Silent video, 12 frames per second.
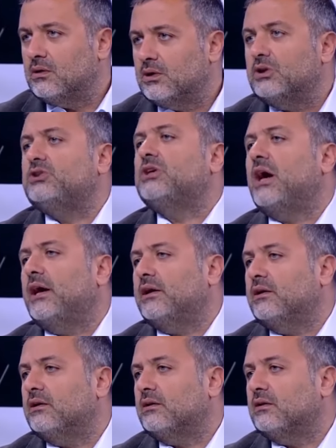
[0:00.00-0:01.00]
Hiç yani.
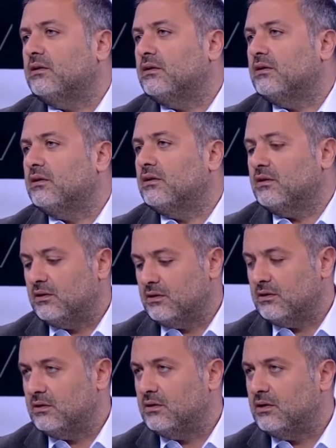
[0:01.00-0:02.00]

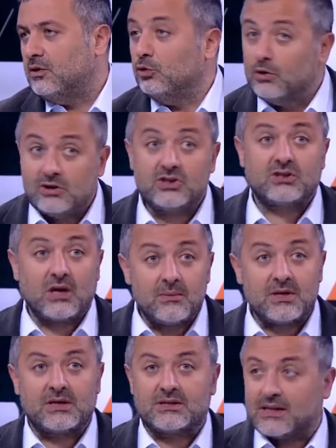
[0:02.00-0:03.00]
Üretici
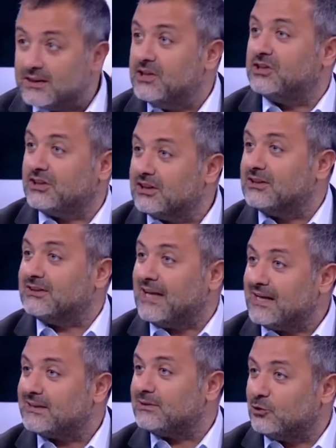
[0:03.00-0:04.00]
tabii ki değişiklik ister
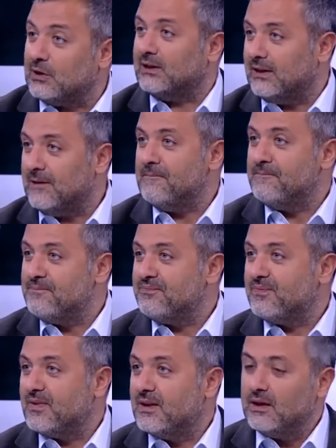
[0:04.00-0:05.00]
sürekli.
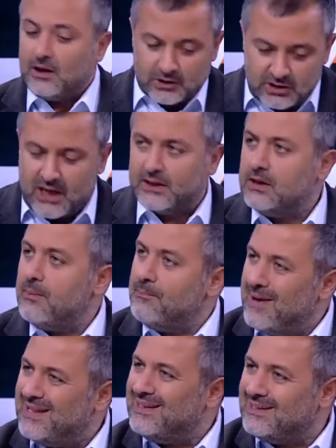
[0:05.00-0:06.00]
Sen de
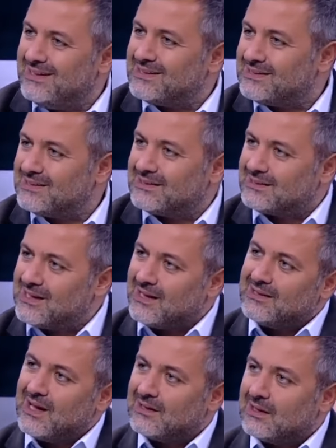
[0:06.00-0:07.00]
belirli
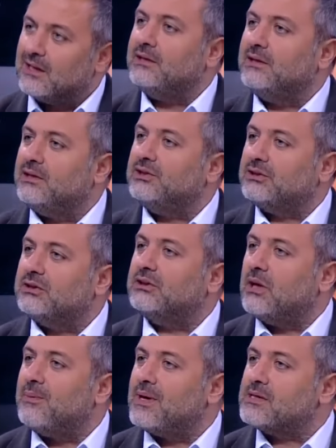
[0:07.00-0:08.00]
standartlarda değişiklik
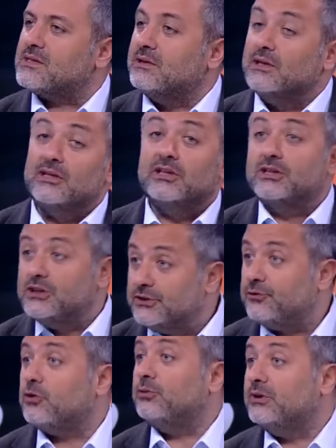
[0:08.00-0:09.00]
yaparsın. İkinci
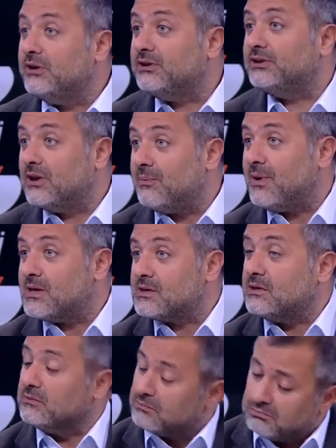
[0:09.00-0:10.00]
formayı değişik
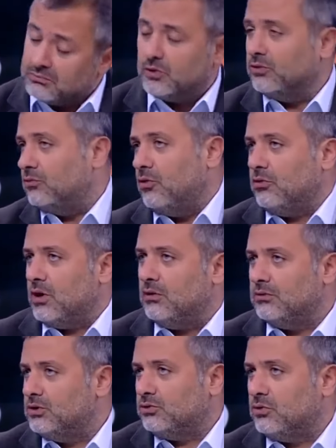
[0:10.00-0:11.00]
yaparsın. Okey
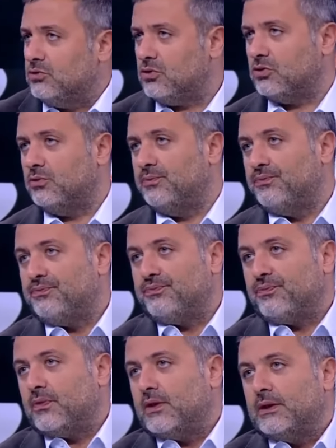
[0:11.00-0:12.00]
hiç sorun yok.
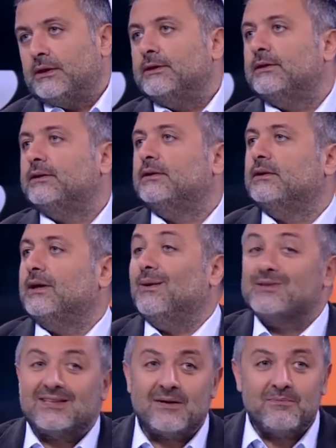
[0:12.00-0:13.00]
Ama
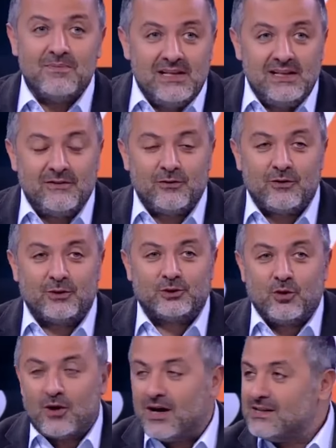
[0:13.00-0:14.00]
zaten milli forma
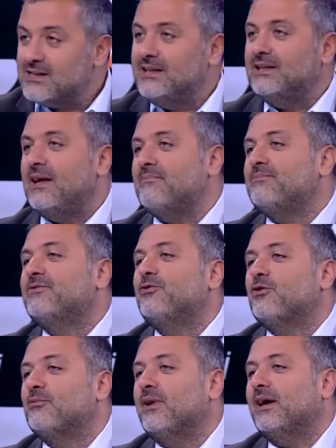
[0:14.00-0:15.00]
çok az giyilen bir
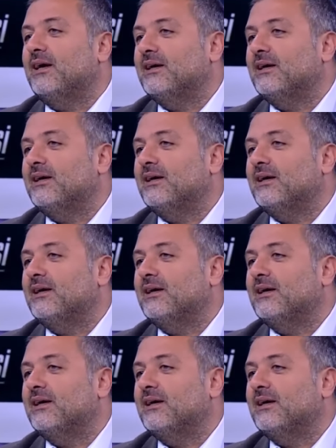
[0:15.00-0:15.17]
forma.